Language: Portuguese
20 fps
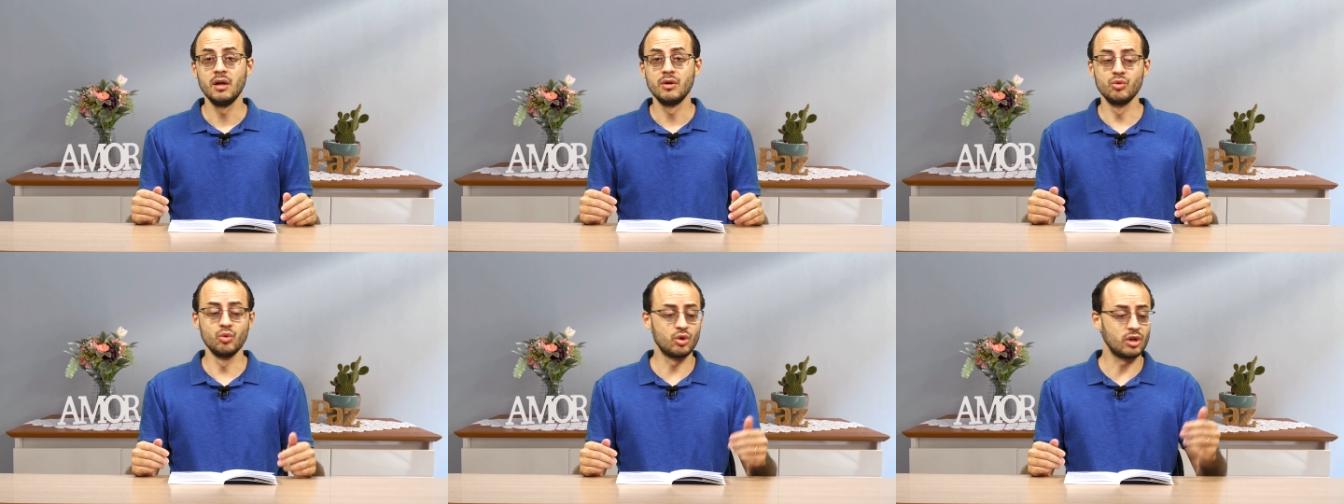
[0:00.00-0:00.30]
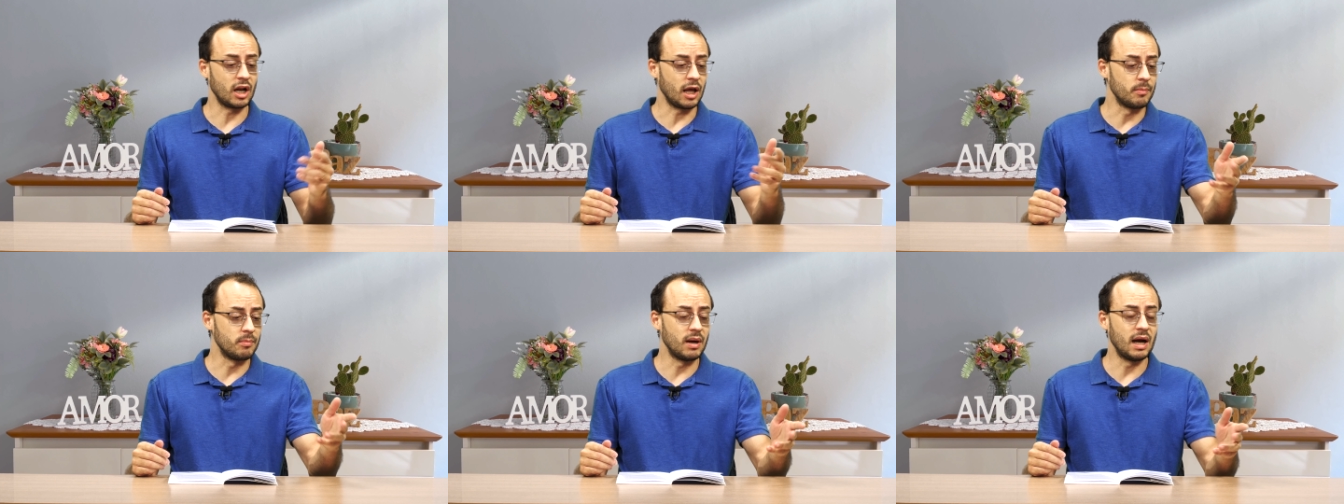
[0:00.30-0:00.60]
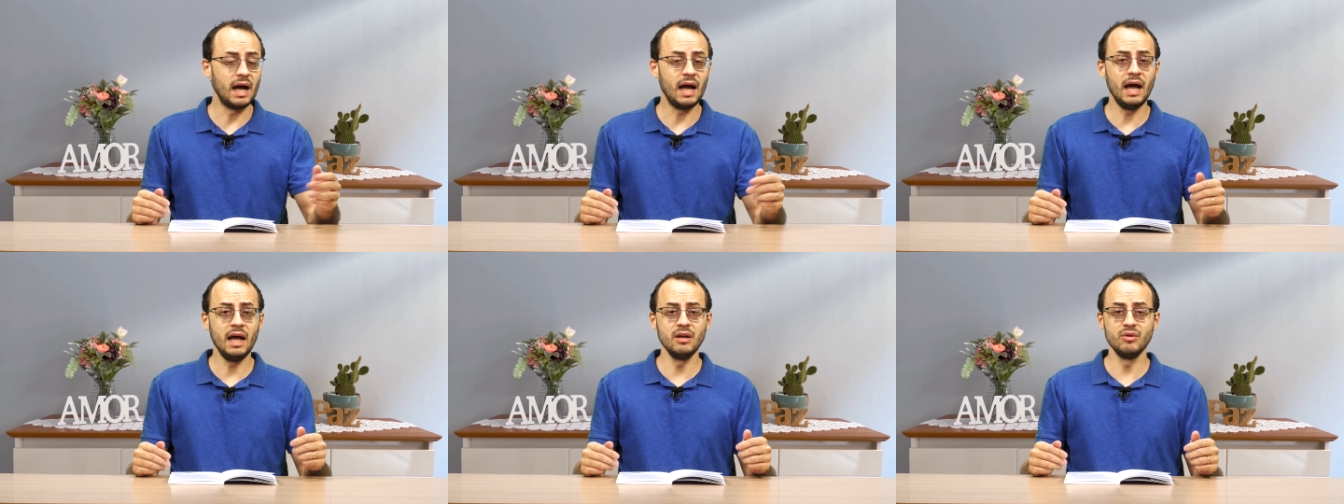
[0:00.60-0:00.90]
no
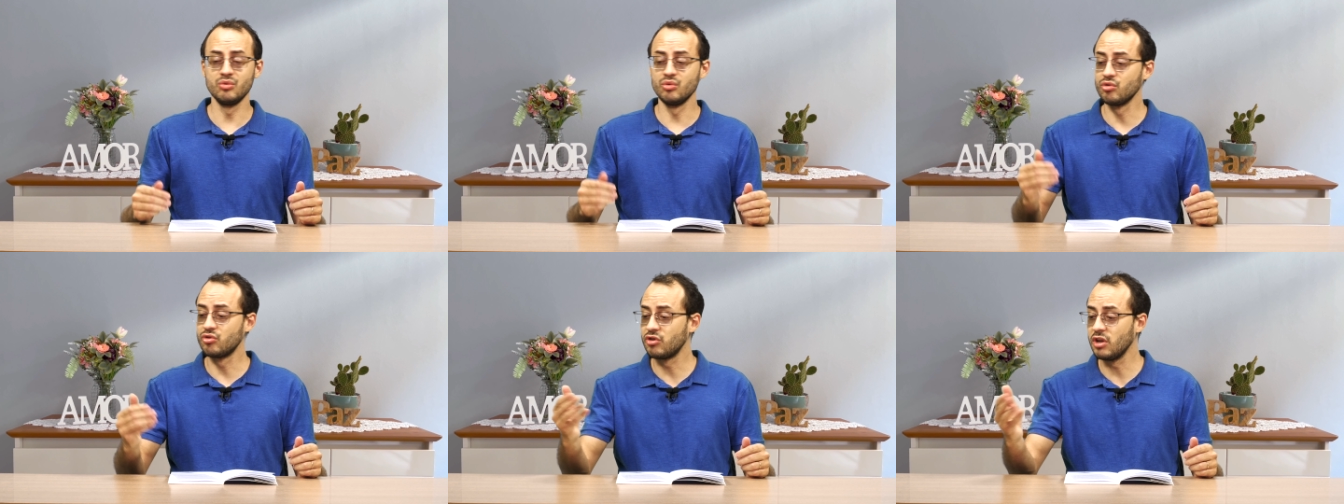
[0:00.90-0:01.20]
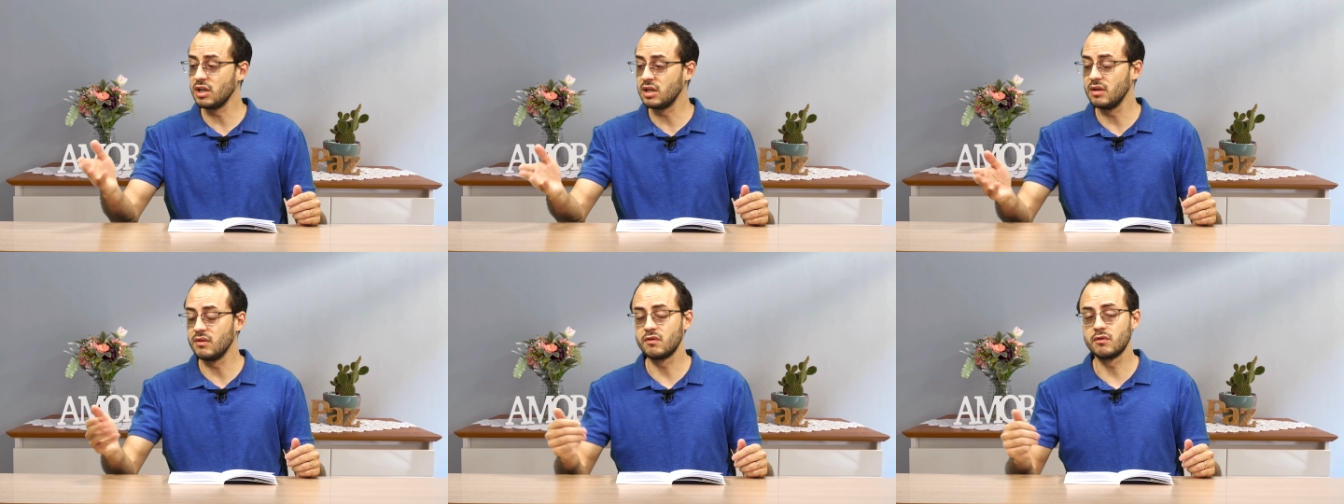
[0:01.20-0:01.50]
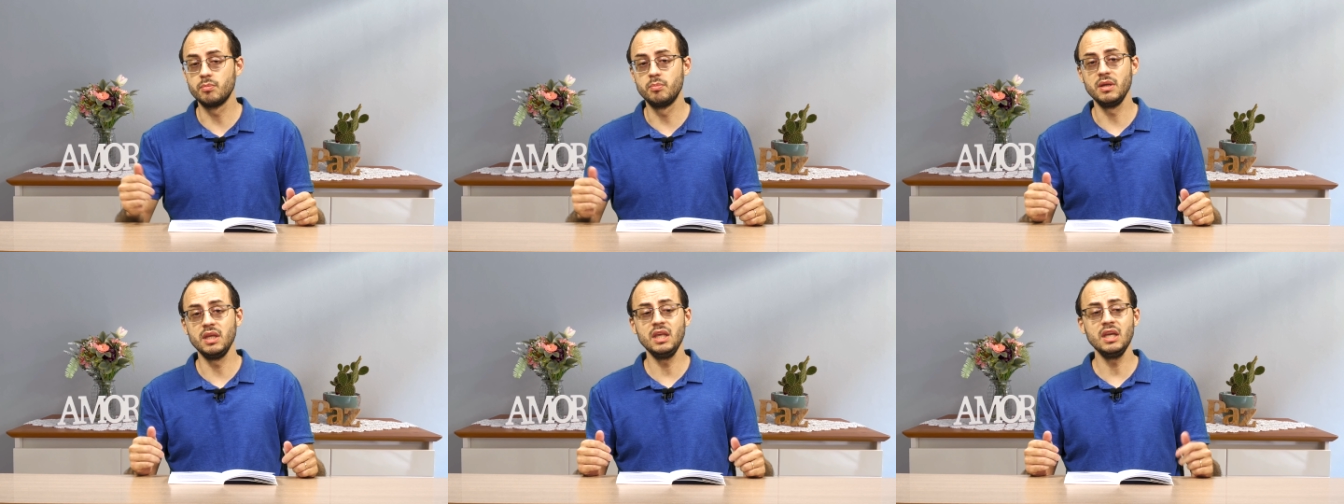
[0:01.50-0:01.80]
trabalho, no centro
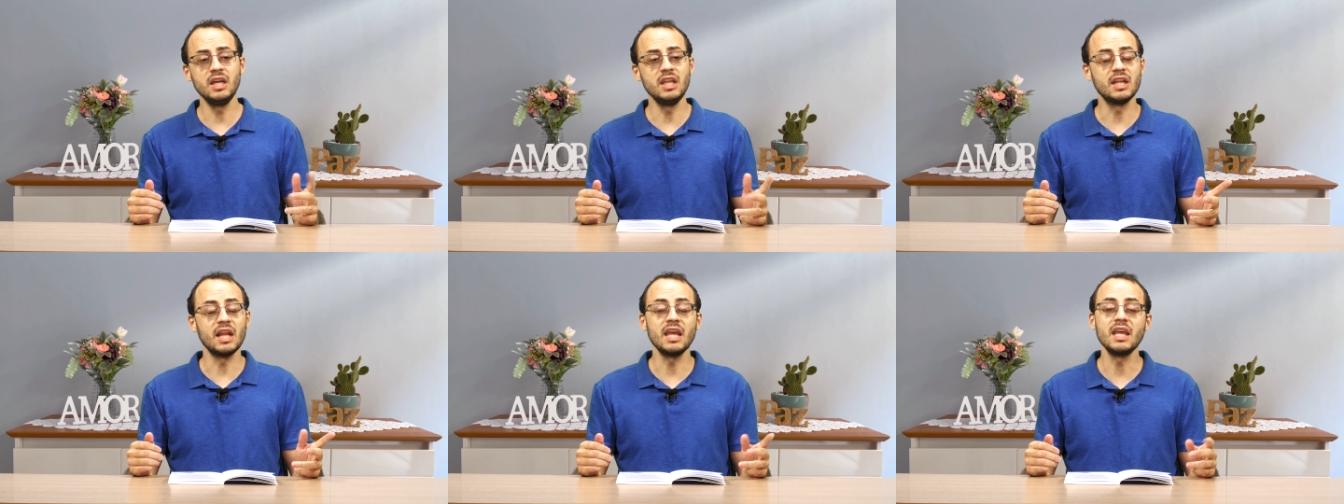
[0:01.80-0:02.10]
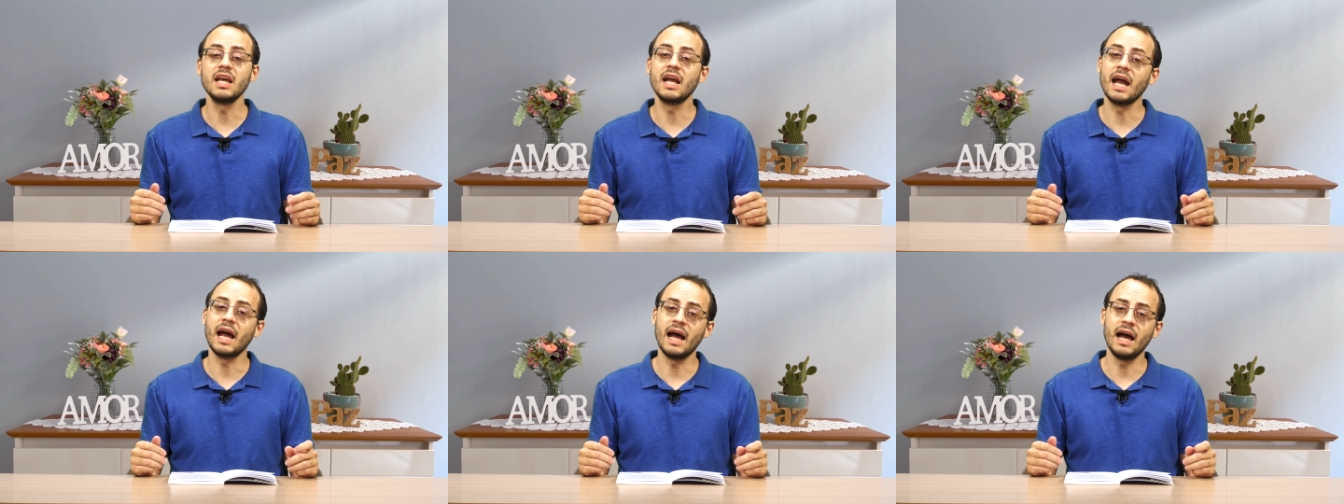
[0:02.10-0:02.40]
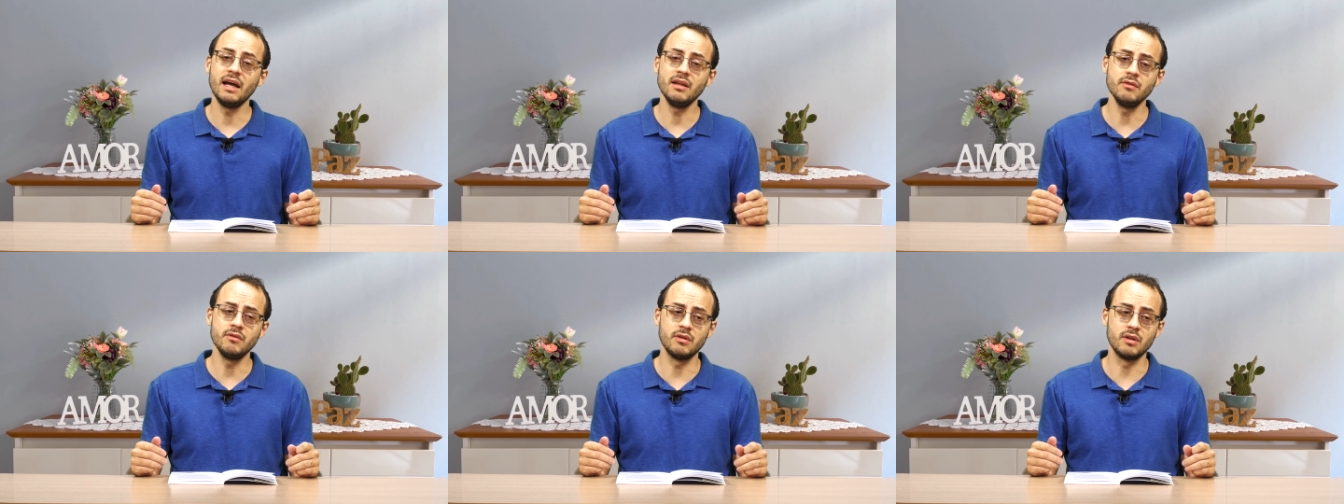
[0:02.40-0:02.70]
espírita, em
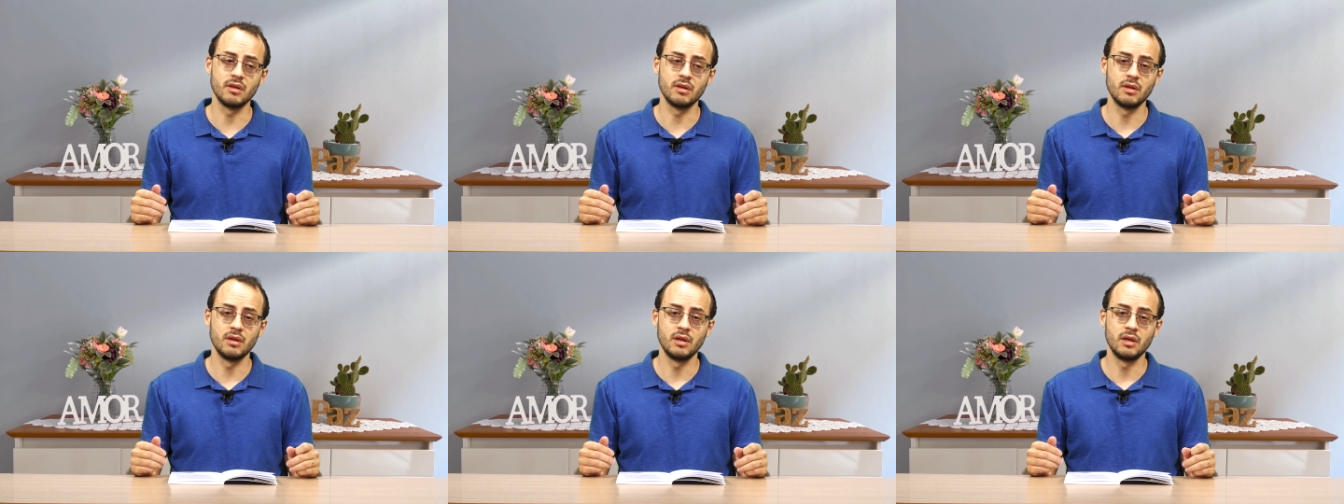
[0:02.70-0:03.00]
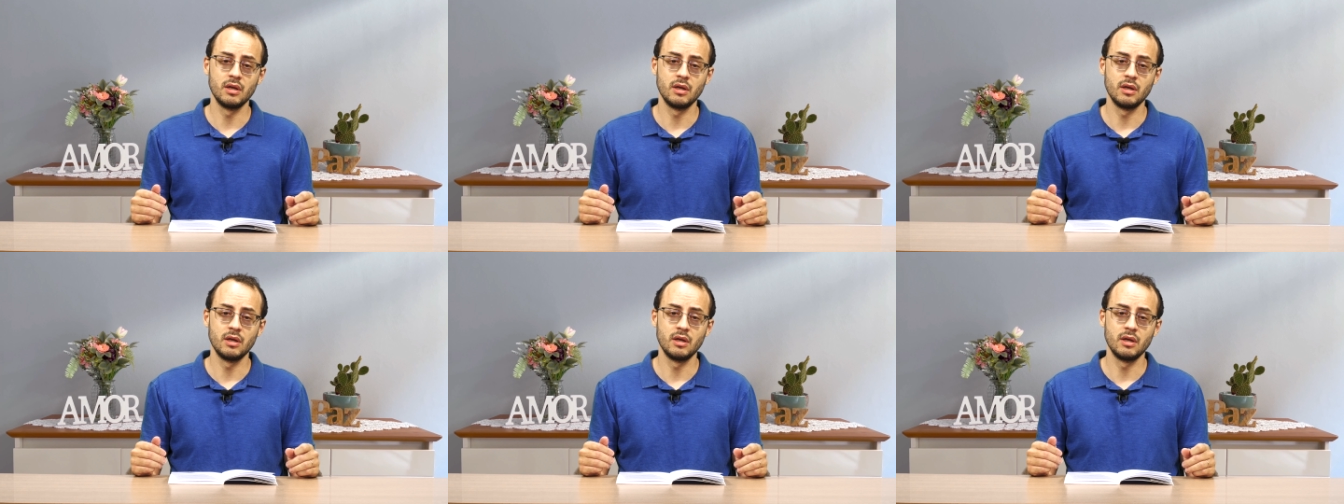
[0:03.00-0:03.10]
casa.